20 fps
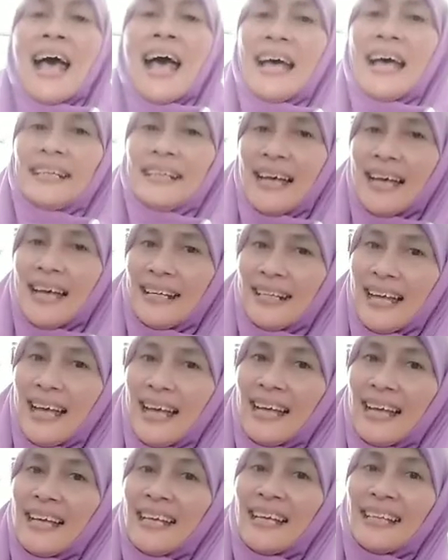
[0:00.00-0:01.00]

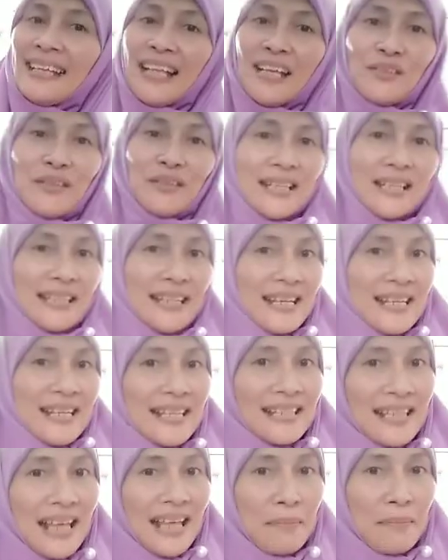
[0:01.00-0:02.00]
Anak-anak, kita sudah
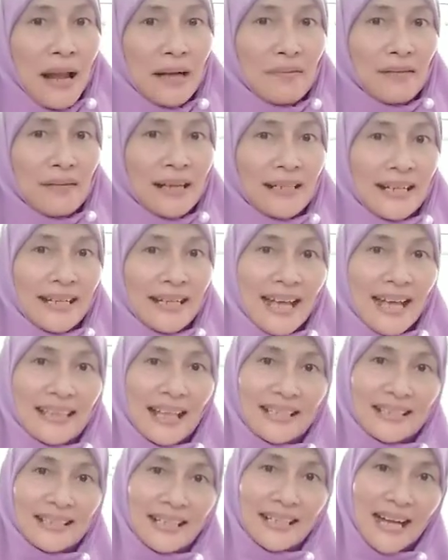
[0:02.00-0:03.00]
selesai melakukan
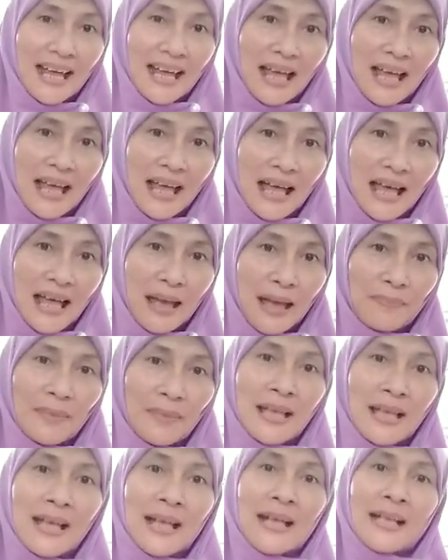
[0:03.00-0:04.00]
kegiatan senam.
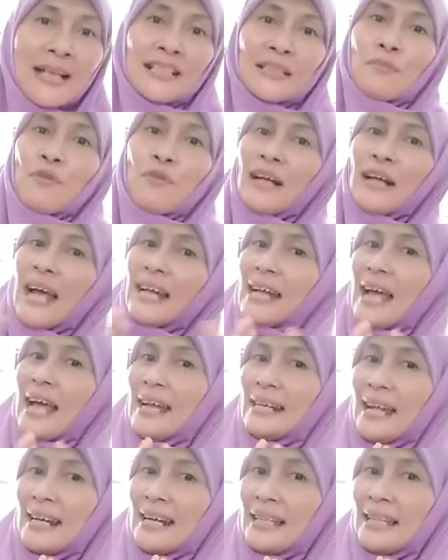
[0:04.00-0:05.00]
Semoga
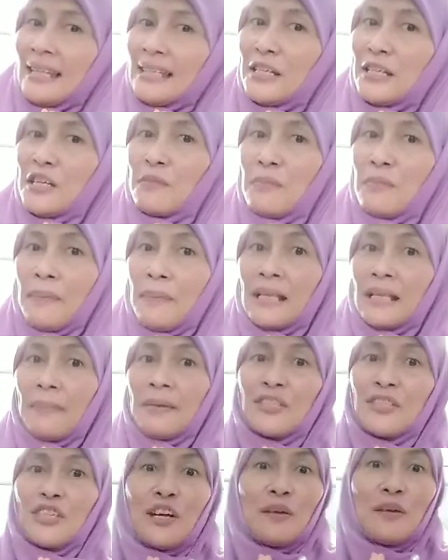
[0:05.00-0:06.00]
anak-anak nanti di rumah bisa
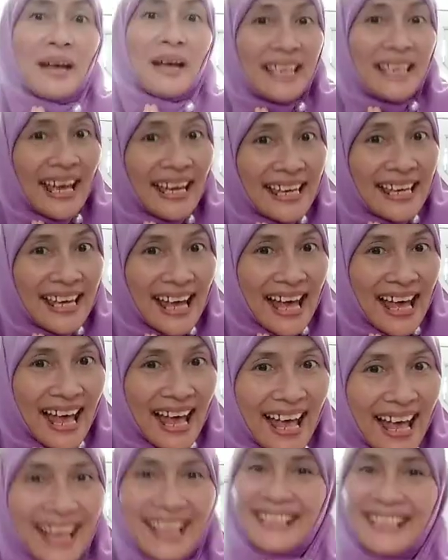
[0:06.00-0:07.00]
mencobanya
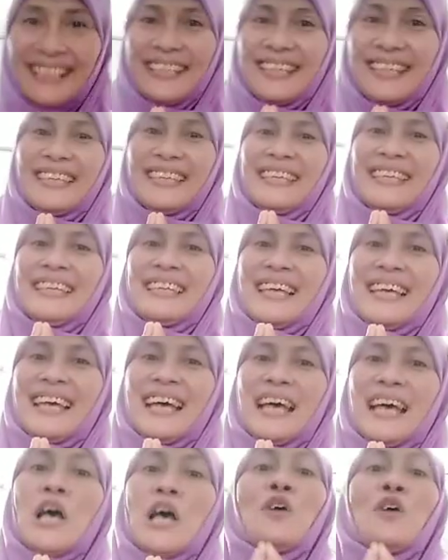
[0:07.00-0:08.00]
ya.
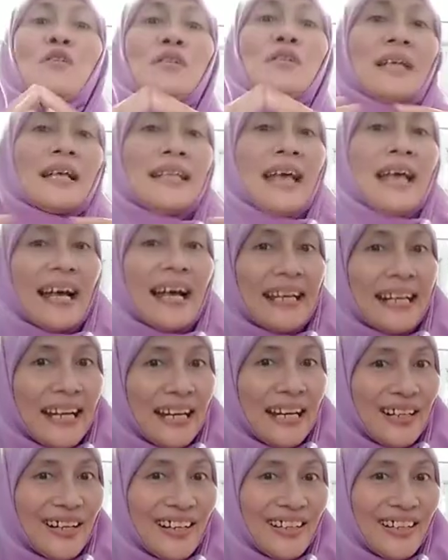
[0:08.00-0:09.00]
Iya, bisa
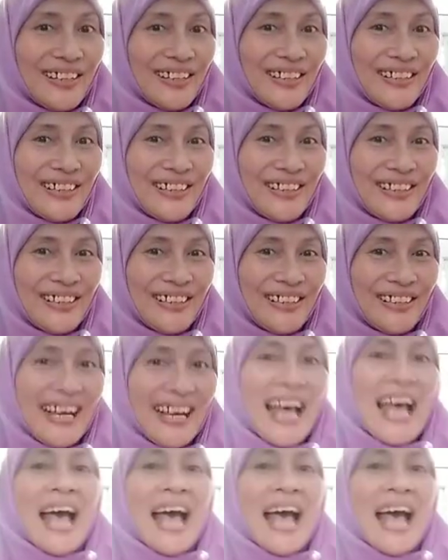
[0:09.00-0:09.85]
diakhiri dulu.